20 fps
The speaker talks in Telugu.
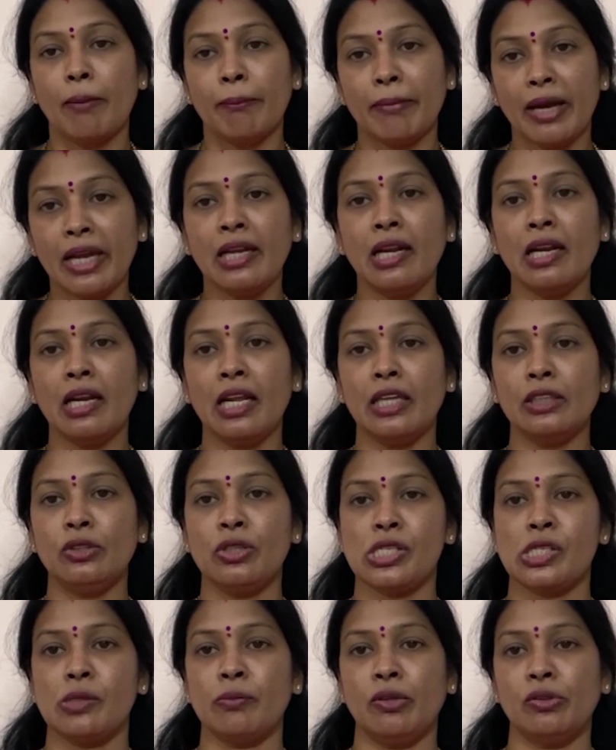మహిళలు
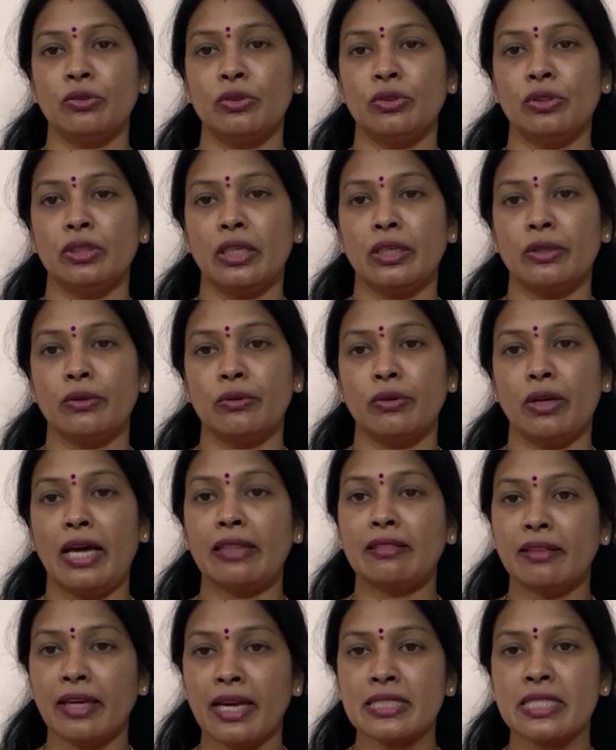అదృశ్యం అవుతున్నారు
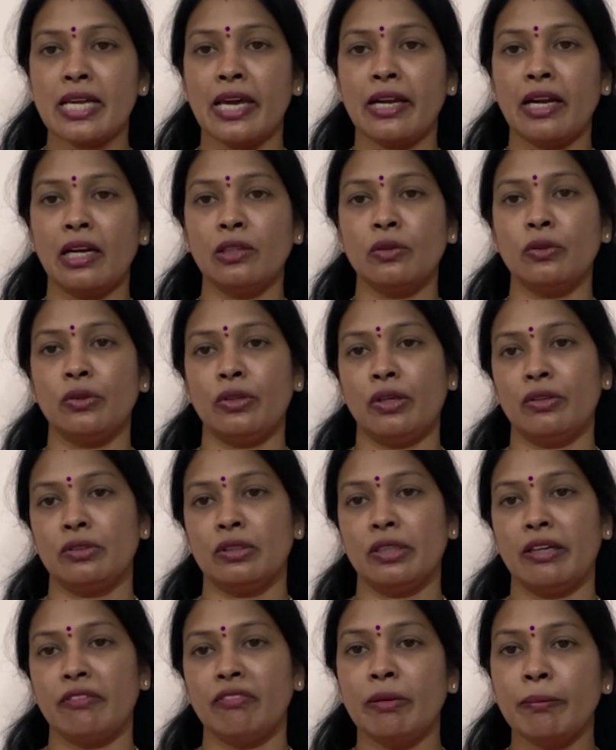అత్యాచారాలు
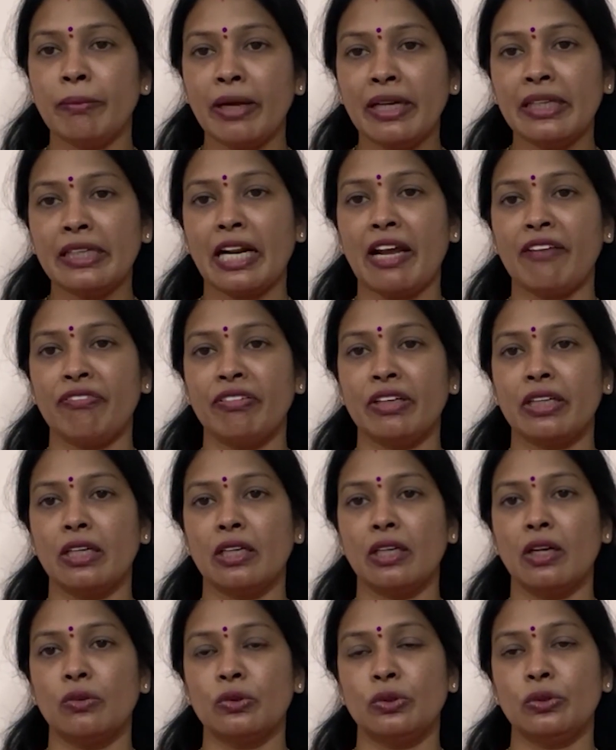గురవుతున్నారు విమెన్
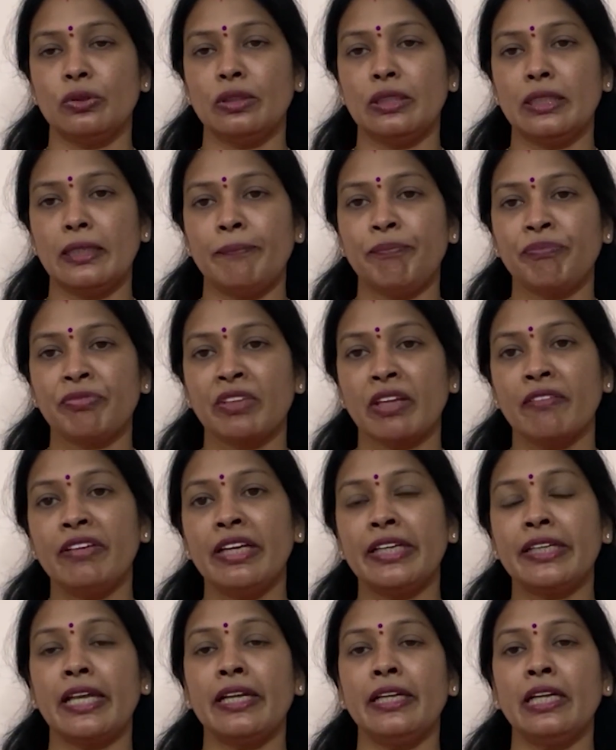ట్రాఫికింగ్ అవుతుంది
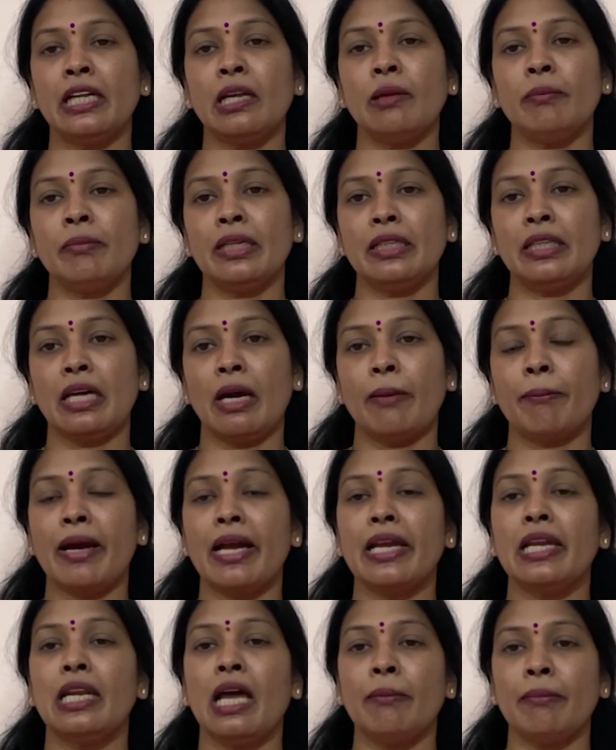వీటన్నిటి మీద
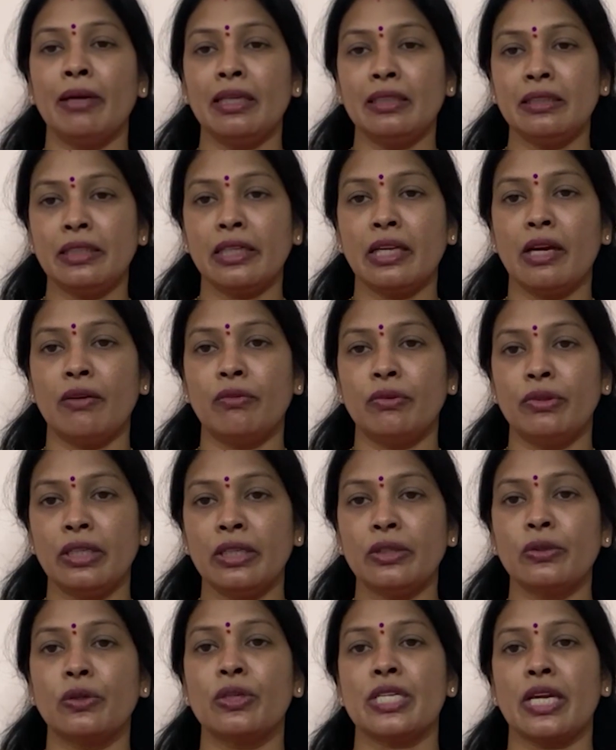మహిళా మంత్రిగా
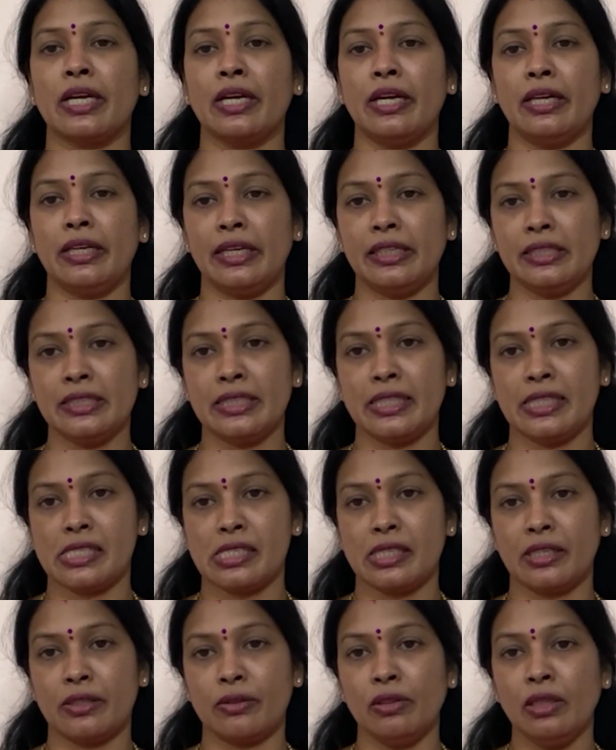ఉండి రోజా గారు ఏం
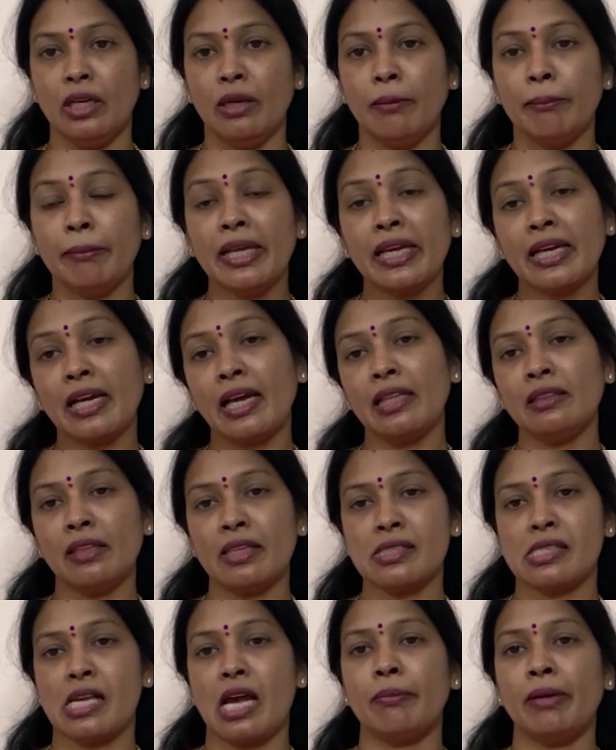చేశారు మీకంత
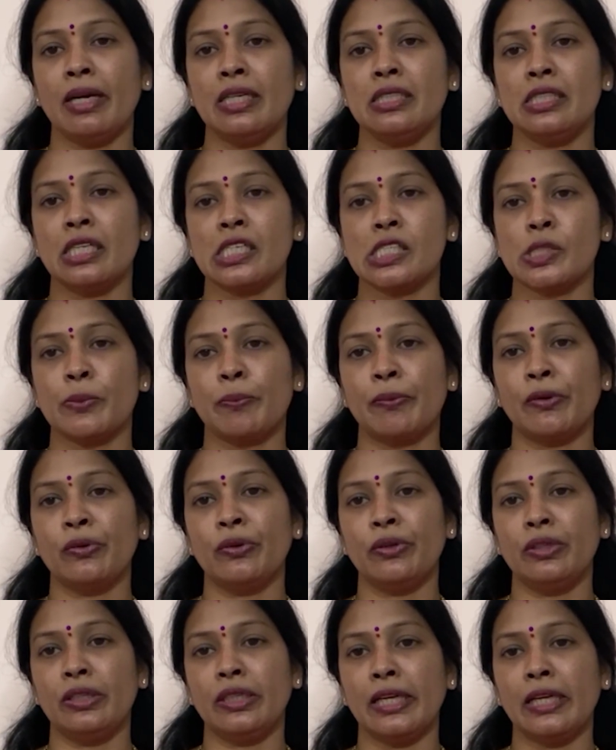సామాజిక స్పృహ
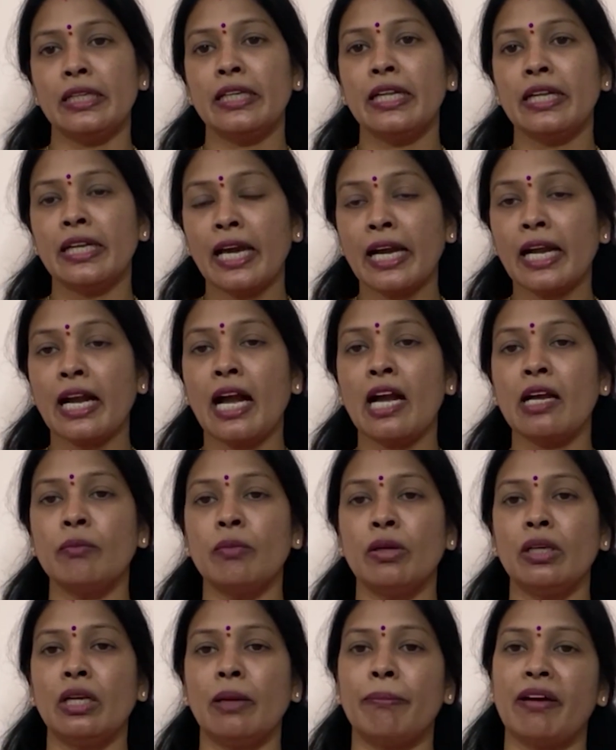ఉంటే నిన్న కాక
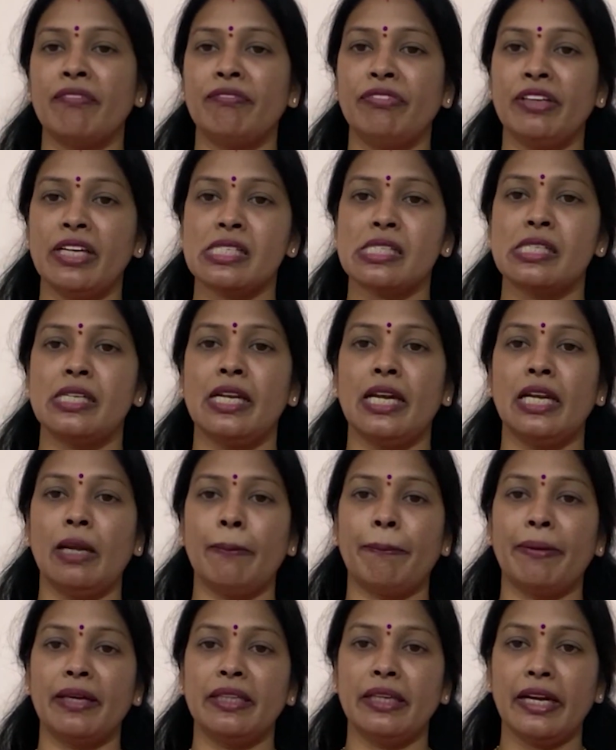మొన్న భవ్యశ్రీ
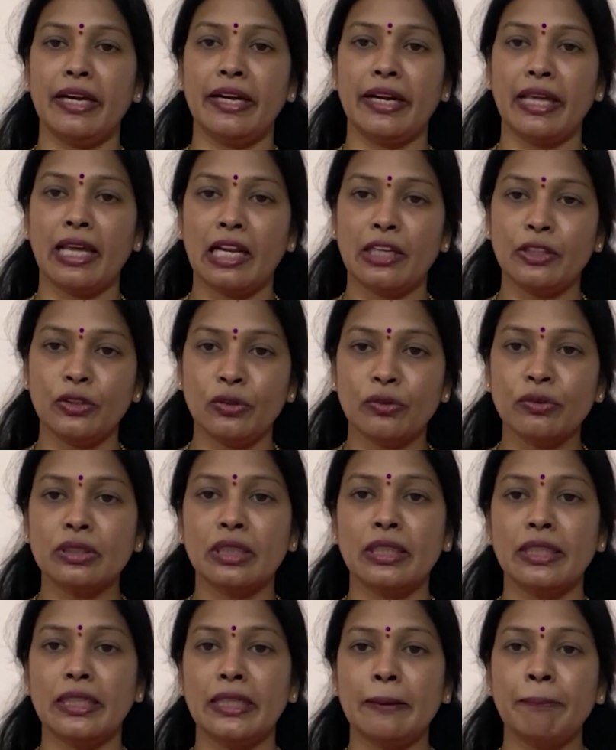అనే పదిహేడేళ్ల
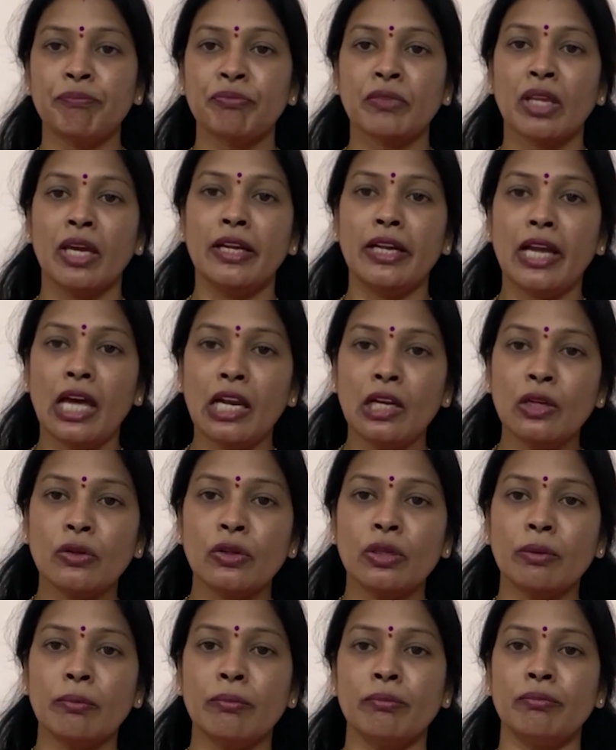యువతిని
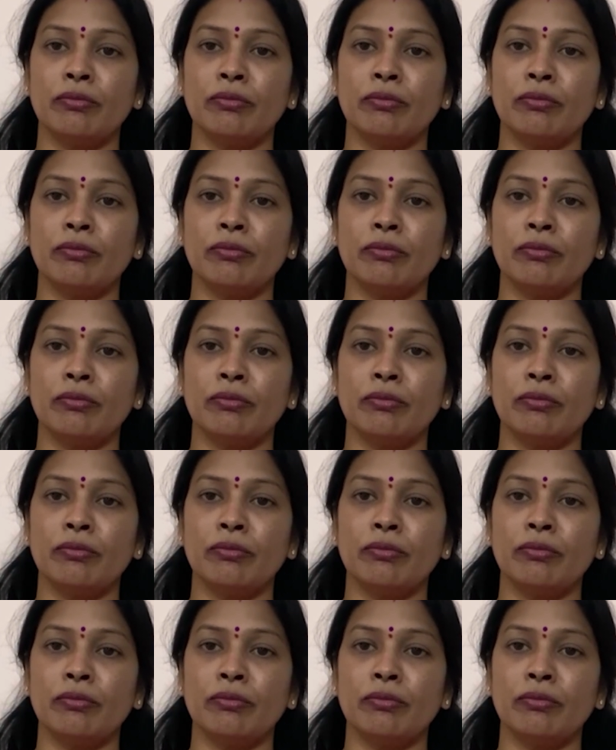నలుగురు